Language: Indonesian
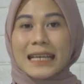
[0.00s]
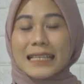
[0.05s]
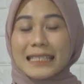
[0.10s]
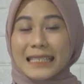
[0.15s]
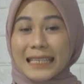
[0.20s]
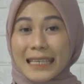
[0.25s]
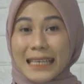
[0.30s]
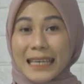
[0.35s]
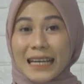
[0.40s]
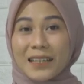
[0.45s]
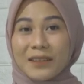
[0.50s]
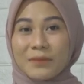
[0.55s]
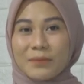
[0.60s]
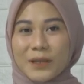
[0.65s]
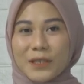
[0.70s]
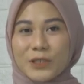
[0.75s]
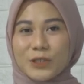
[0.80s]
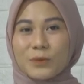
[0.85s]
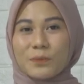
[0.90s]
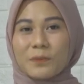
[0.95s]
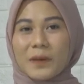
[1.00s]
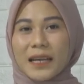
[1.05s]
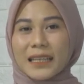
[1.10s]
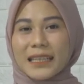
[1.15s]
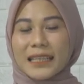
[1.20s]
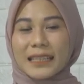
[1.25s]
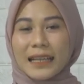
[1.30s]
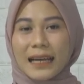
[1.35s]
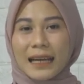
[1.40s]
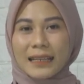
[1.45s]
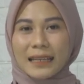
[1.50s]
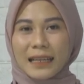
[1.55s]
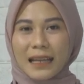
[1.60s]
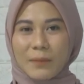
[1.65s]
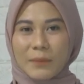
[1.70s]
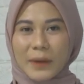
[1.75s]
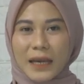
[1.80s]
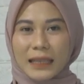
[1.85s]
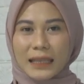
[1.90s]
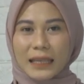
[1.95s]
Sekian perjumpaan kita
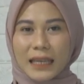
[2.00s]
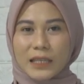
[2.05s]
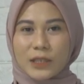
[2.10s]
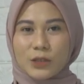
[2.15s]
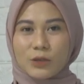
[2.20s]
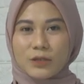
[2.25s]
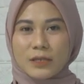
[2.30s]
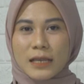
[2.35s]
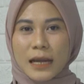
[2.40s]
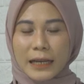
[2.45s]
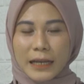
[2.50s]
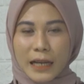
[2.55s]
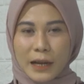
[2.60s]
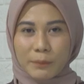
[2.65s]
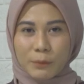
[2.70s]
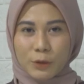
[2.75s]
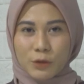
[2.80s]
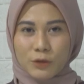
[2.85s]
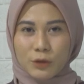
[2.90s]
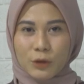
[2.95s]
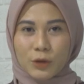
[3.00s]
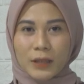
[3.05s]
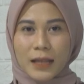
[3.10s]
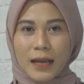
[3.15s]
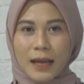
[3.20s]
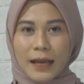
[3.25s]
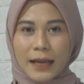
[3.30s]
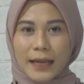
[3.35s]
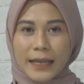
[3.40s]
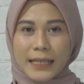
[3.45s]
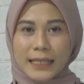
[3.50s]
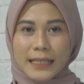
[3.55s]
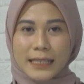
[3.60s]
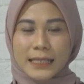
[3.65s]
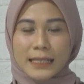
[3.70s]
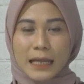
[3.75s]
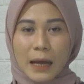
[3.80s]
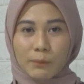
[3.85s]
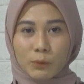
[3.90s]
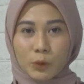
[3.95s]
dalam Headline News Harian Poskota edisi
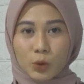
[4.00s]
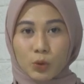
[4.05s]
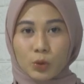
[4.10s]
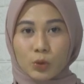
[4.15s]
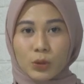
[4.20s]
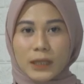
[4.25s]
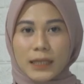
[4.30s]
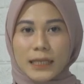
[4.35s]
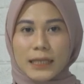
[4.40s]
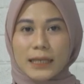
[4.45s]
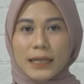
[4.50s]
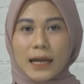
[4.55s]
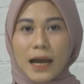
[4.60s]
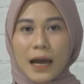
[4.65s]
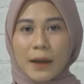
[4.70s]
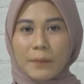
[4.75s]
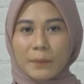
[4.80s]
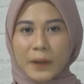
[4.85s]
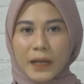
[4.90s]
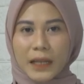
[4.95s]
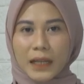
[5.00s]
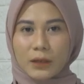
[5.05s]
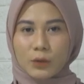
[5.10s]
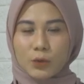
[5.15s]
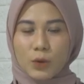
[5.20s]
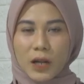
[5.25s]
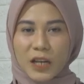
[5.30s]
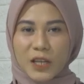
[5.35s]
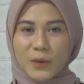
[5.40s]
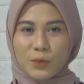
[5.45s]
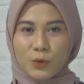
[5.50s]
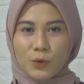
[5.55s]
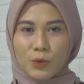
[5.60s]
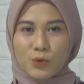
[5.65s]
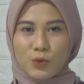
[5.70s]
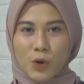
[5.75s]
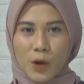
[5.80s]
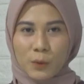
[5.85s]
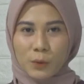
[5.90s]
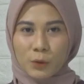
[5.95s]
Sabtu 3 April 2021.
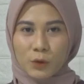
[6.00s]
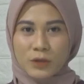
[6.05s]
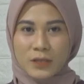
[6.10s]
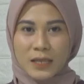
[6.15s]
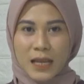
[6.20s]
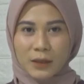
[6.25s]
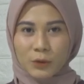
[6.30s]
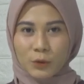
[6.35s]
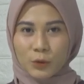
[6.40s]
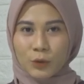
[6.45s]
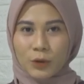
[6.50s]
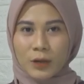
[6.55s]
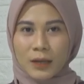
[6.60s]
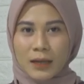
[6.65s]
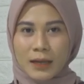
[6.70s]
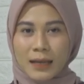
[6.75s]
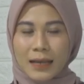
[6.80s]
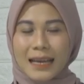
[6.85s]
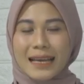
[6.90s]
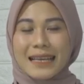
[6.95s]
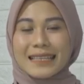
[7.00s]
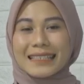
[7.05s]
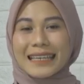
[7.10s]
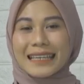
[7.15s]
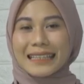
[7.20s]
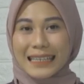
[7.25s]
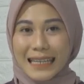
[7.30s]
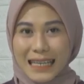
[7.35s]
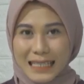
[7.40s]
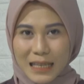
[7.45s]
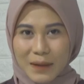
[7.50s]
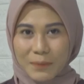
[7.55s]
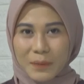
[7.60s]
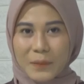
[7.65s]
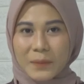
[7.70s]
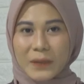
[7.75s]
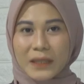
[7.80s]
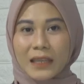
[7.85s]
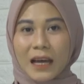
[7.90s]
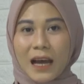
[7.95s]
Saya Triasa
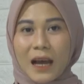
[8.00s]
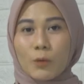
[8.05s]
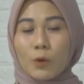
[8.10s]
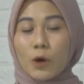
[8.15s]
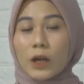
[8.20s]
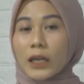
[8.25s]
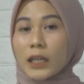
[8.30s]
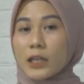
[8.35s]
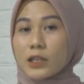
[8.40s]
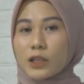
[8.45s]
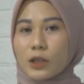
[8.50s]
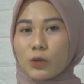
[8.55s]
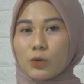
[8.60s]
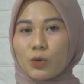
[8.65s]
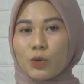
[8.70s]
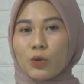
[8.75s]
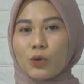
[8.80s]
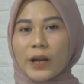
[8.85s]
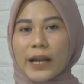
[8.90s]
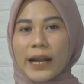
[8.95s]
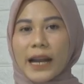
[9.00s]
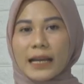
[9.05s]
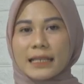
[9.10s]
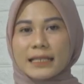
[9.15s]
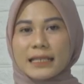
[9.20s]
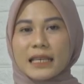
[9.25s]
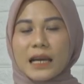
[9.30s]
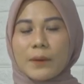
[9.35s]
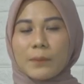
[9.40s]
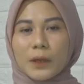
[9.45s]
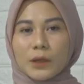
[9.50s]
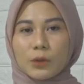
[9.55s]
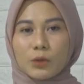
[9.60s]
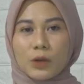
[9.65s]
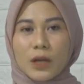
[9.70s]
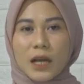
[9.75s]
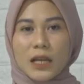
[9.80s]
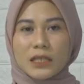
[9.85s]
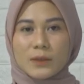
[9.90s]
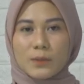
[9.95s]
Primita mewakili seluruh redaksi yang
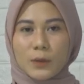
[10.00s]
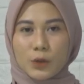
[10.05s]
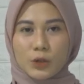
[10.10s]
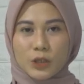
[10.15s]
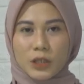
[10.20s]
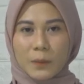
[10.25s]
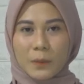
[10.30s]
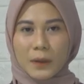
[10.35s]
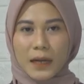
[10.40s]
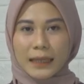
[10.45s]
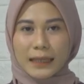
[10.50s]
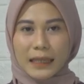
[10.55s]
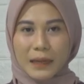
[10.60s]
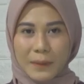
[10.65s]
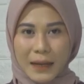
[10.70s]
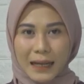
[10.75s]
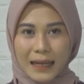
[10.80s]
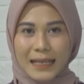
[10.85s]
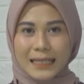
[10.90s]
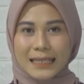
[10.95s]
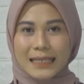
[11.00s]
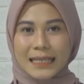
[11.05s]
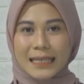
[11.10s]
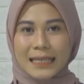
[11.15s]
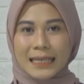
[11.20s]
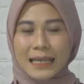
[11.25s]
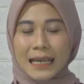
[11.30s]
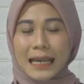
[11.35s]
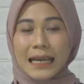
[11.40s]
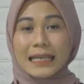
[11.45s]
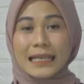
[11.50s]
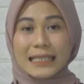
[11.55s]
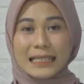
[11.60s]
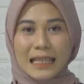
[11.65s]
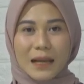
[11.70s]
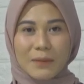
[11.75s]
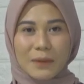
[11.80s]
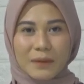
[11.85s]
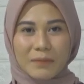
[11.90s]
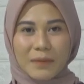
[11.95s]
bertugas mengucapkan terima kasih,
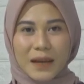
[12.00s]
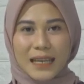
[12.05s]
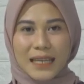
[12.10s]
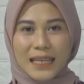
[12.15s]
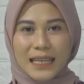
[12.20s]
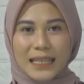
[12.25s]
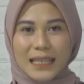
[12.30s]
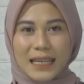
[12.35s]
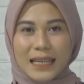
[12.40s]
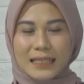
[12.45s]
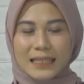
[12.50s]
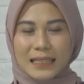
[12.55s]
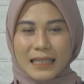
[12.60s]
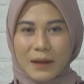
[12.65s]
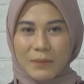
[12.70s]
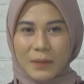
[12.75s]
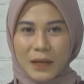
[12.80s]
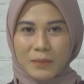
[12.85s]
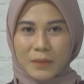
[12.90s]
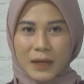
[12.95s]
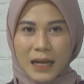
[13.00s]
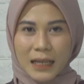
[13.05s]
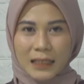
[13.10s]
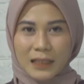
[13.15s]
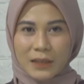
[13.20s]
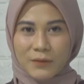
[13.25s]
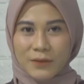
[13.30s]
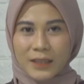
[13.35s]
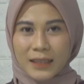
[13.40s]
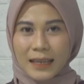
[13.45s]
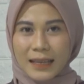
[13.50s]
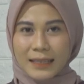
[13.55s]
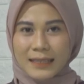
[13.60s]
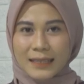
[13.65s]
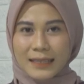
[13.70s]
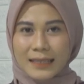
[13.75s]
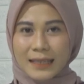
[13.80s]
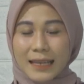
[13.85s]
selamat pagi dan selamat beraktivitas.